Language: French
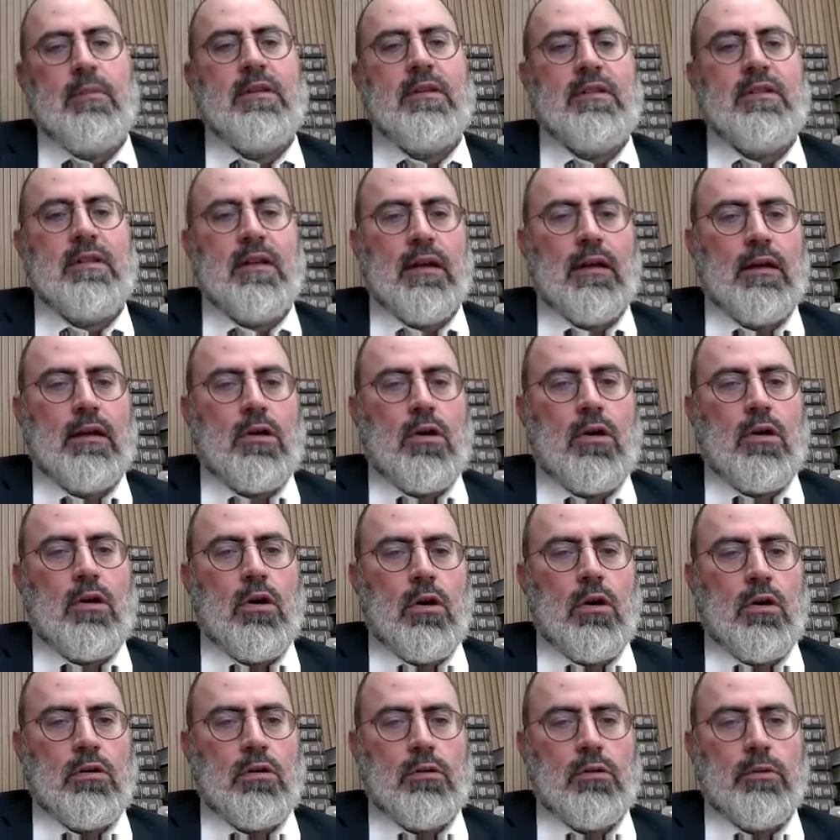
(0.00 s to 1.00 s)
ta
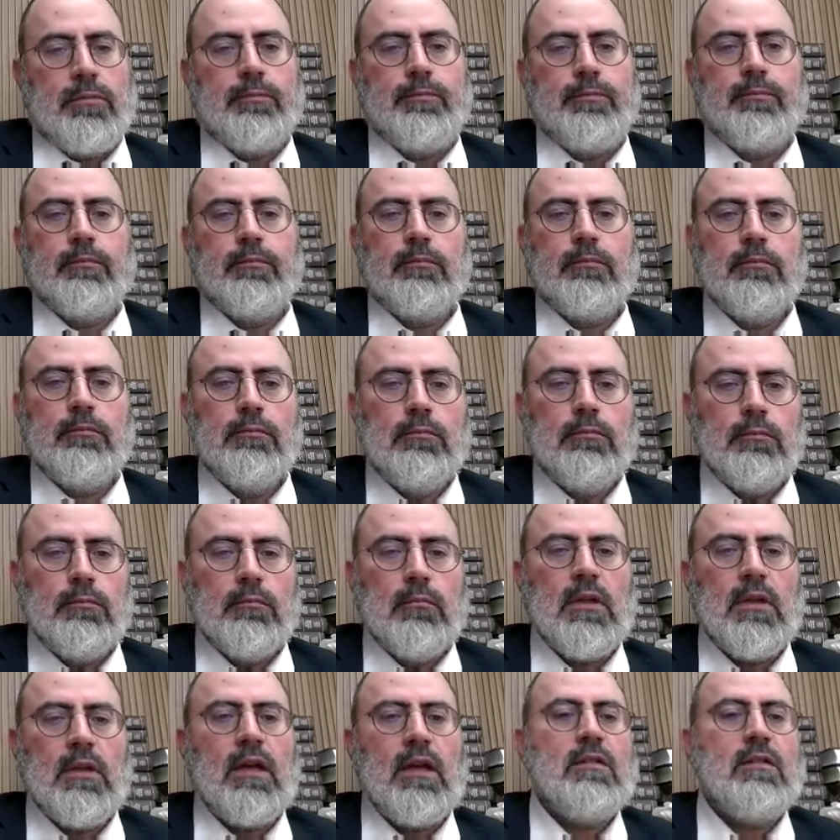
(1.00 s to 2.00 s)
miséricorde
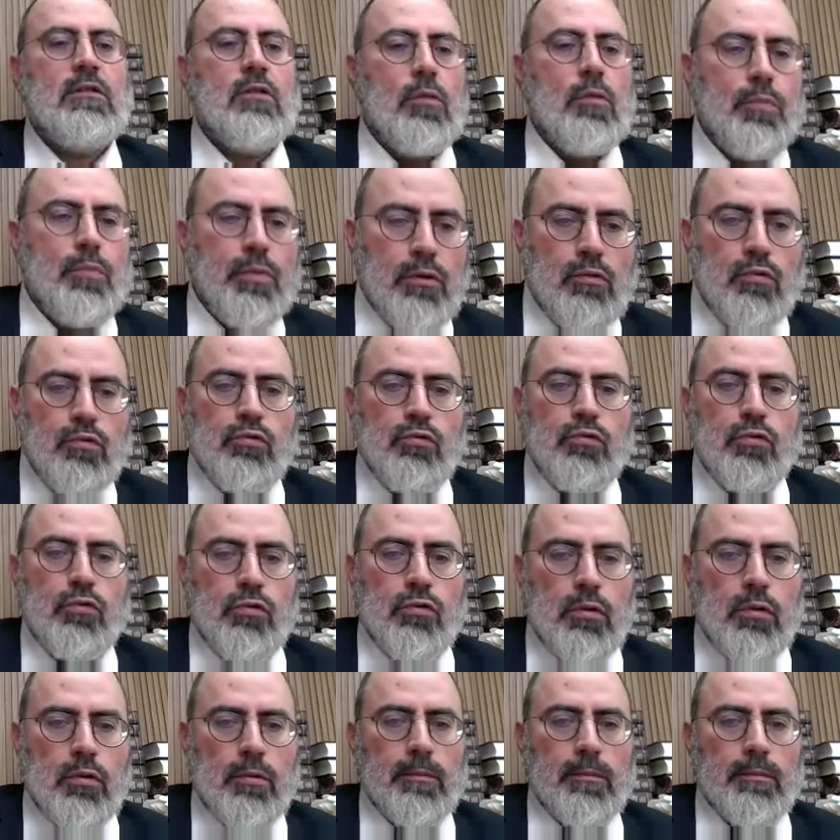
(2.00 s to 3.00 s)
existe depuis
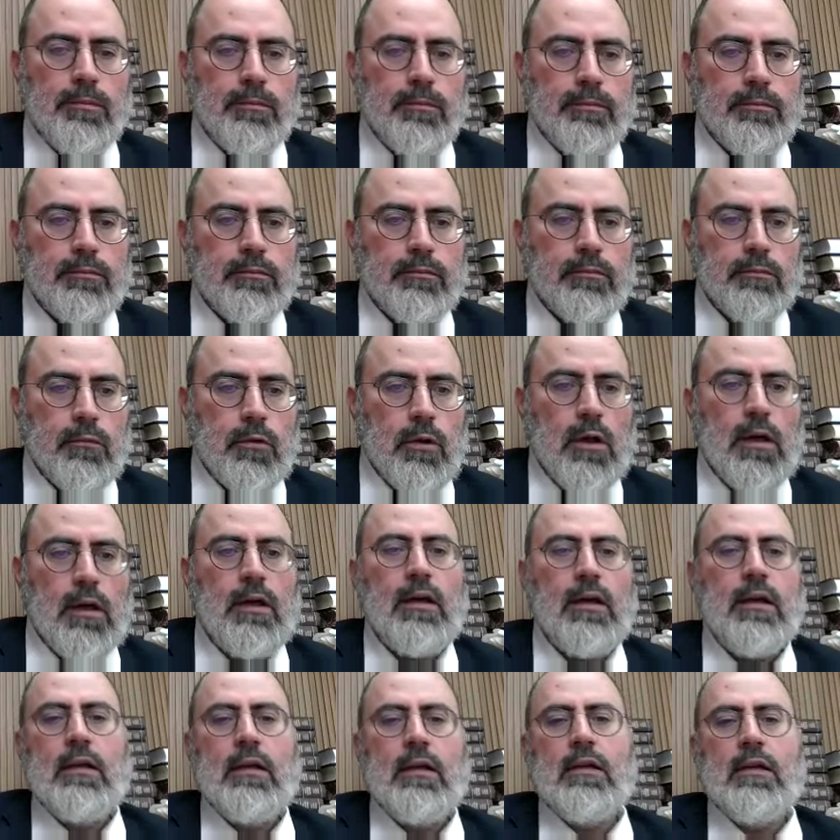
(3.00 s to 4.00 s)
toujours.
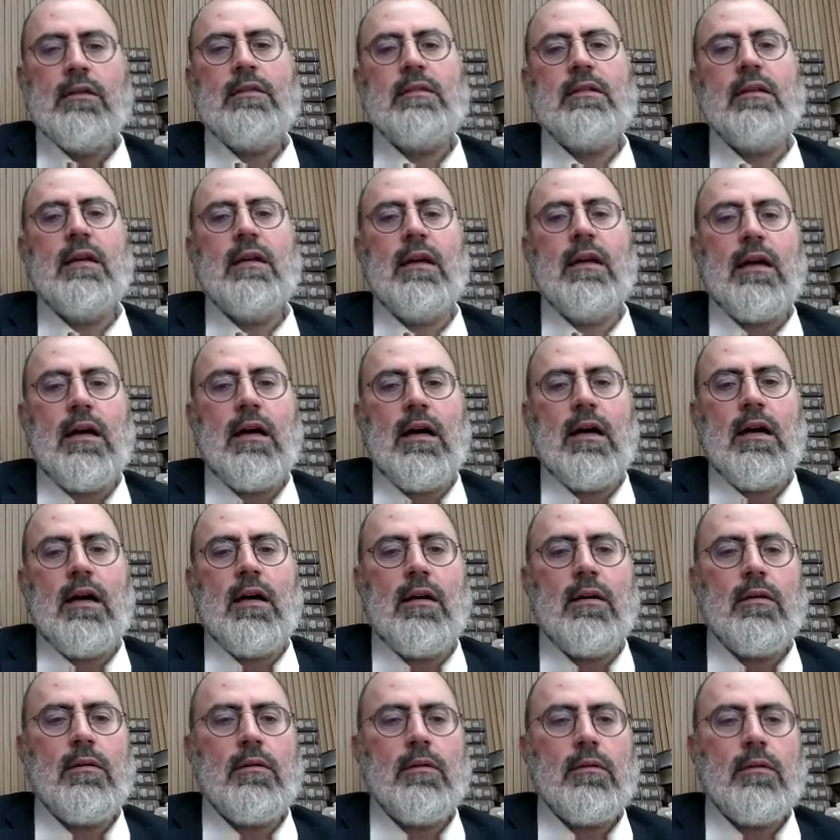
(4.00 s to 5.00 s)
Ouais.
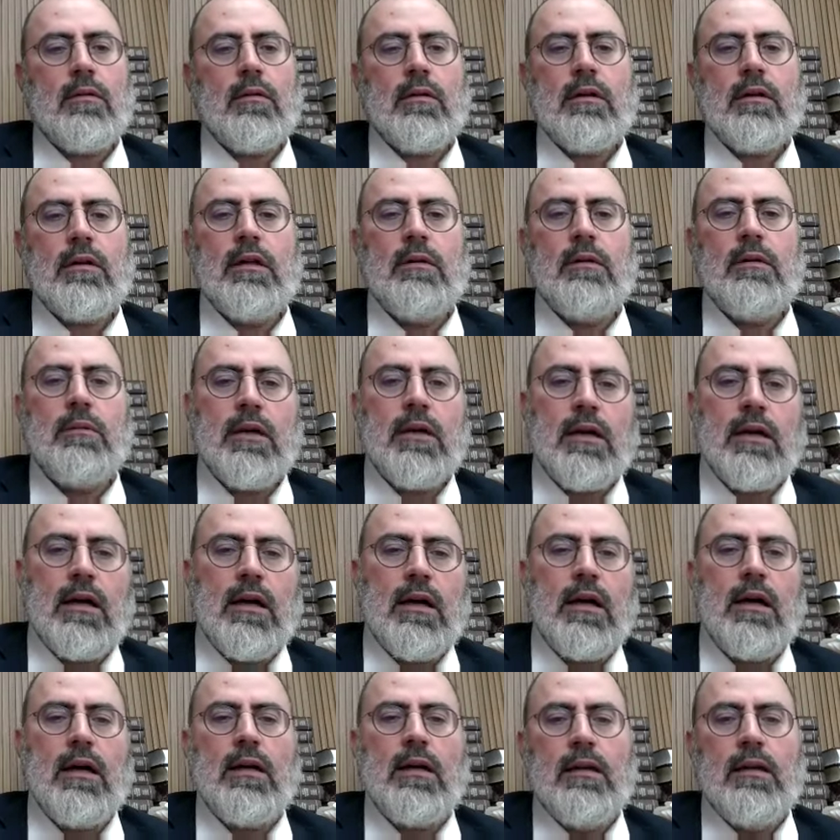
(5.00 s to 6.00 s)
Slicha
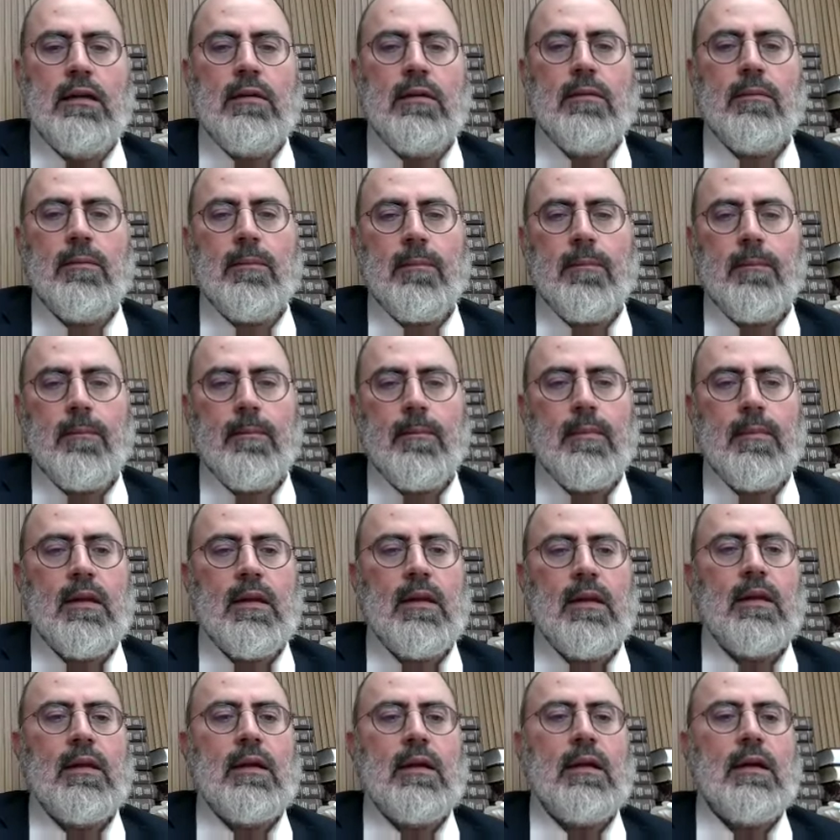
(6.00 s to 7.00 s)
imecha i.
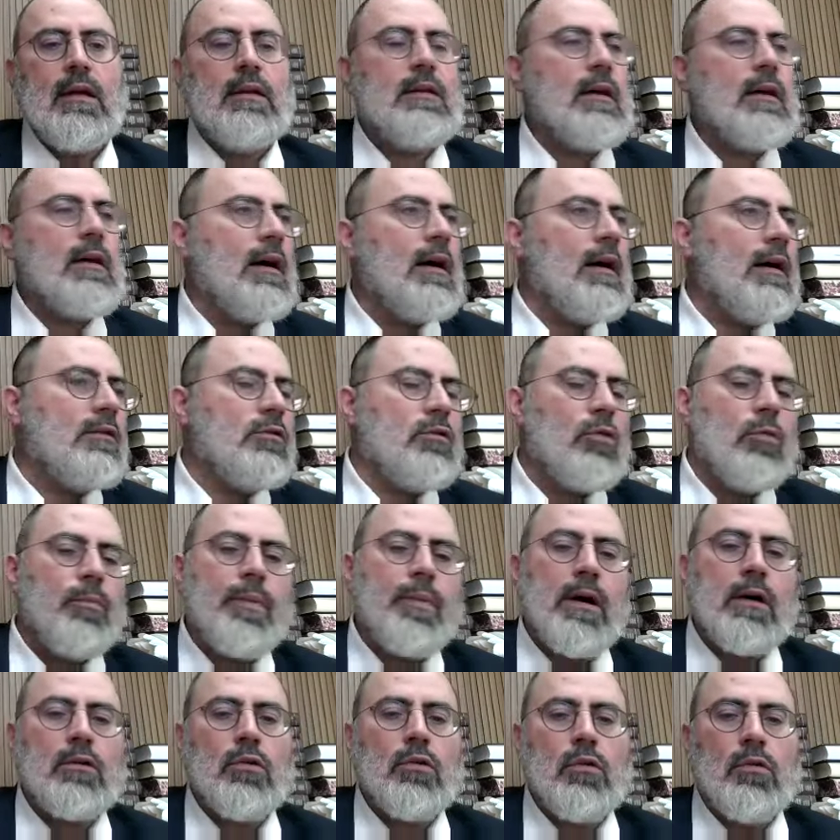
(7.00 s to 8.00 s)
Et
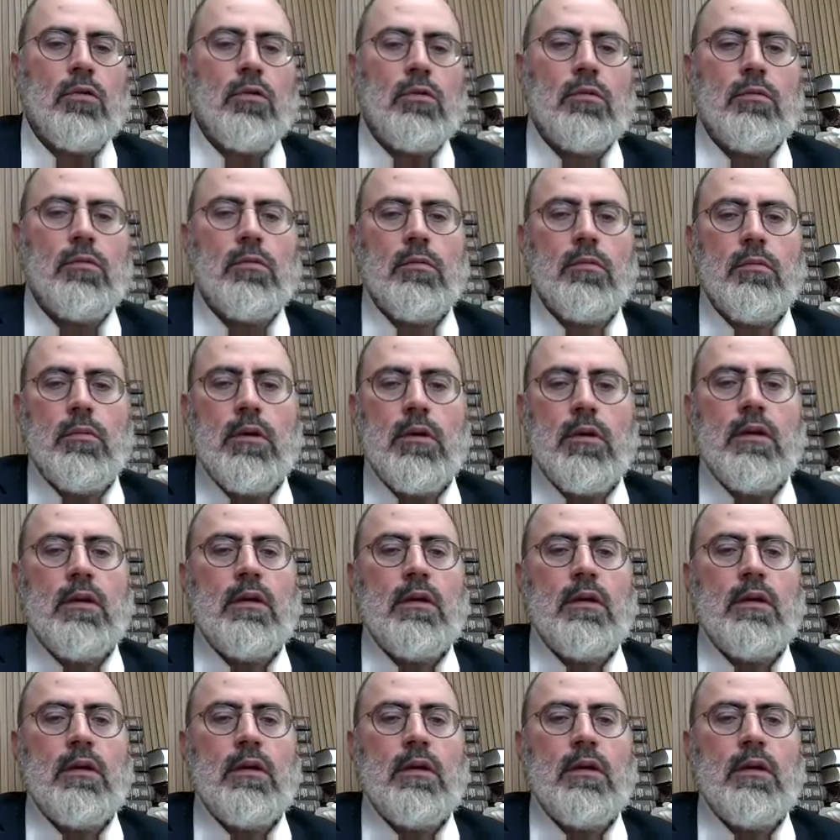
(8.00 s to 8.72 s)
ton pardon